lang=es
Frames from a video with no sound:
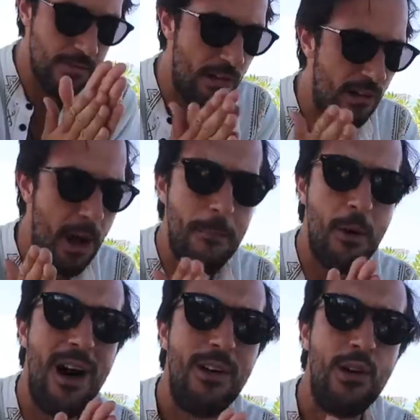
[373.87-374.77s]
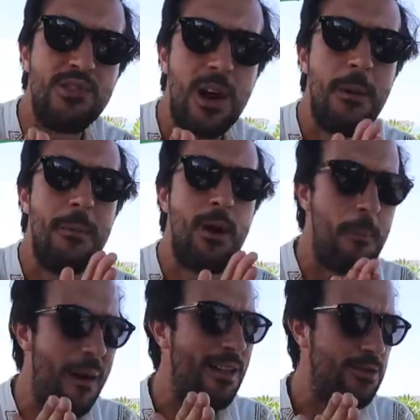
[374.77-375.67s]
Creo que ha probado los tres primeros
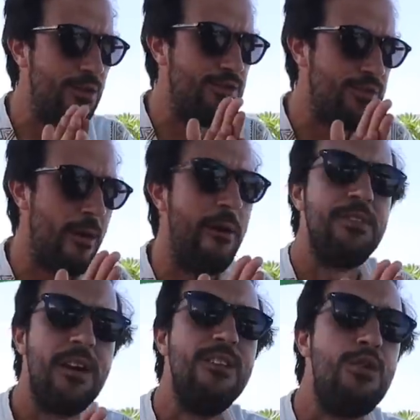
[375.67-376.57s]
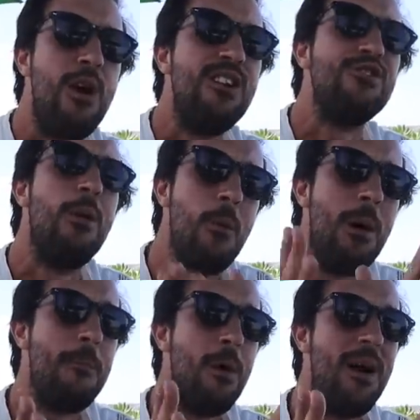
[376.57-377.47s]
platos. Así que dicho eso,
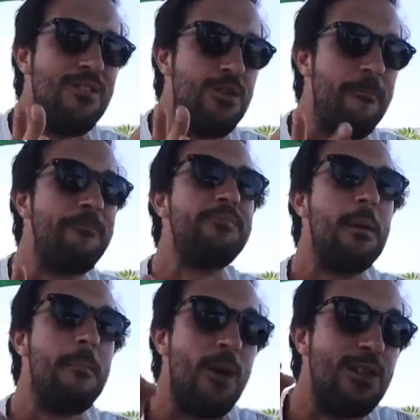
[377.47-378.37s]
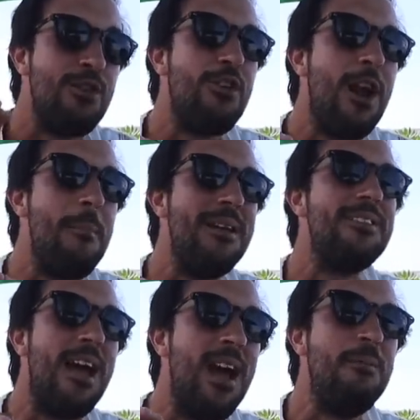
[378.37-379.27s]
buen provecho. Pero esto es
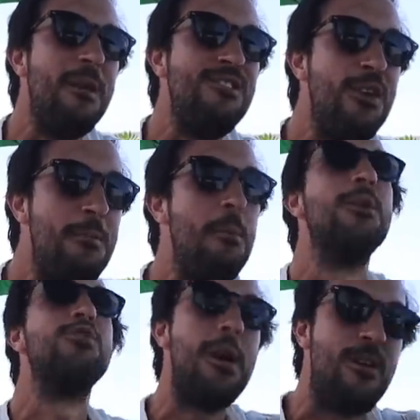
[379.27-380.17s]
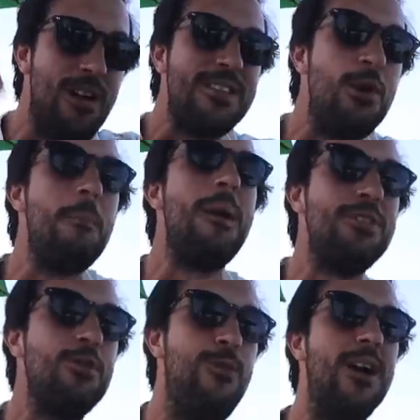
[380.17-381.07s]
solamente el principio, porque todavía faltan los
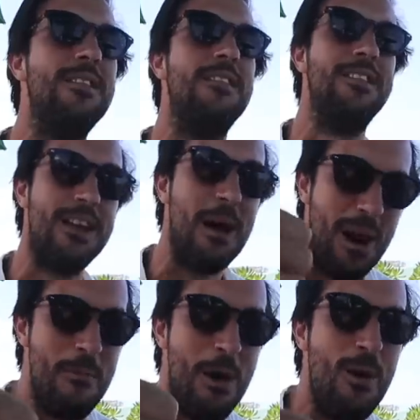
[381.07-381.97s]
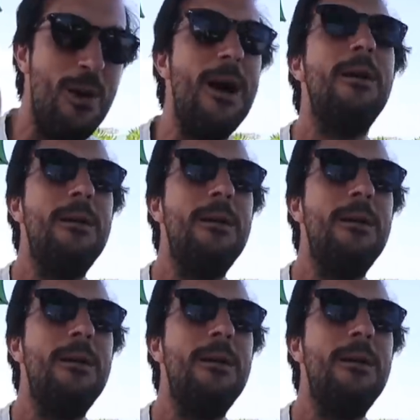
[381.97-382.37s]
platos fuertes. Así que hablamos ahora.